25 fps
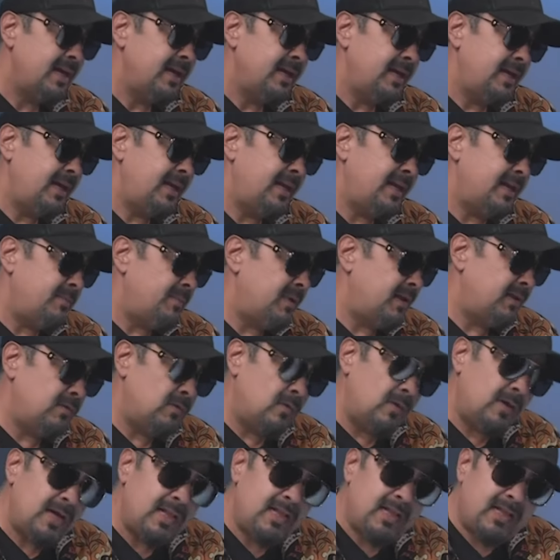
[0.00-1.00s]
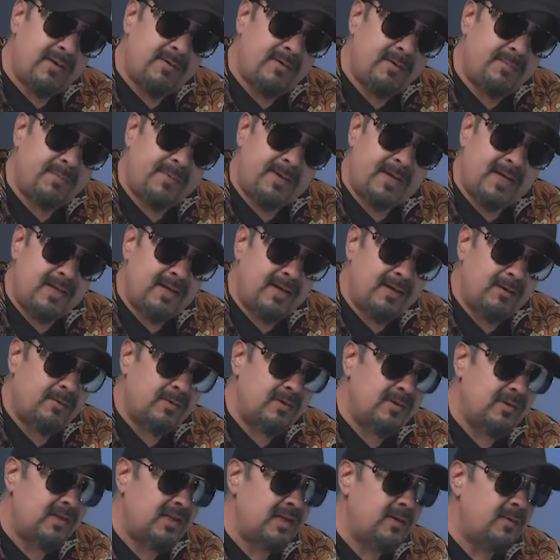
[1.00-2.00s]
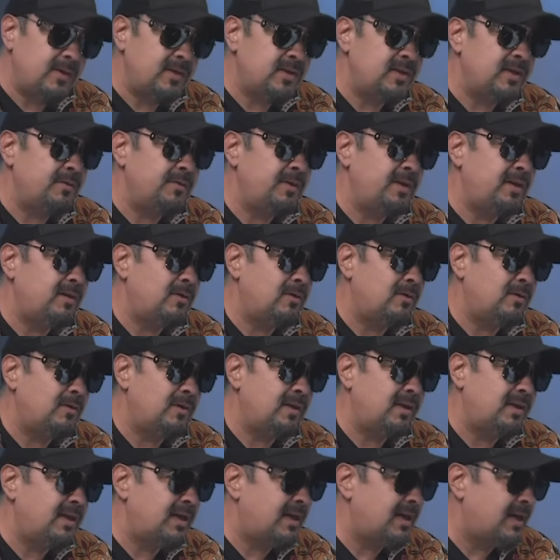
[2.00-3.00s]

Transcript: Y nada más, no cantaba padre cuando estaba chavito, ahorita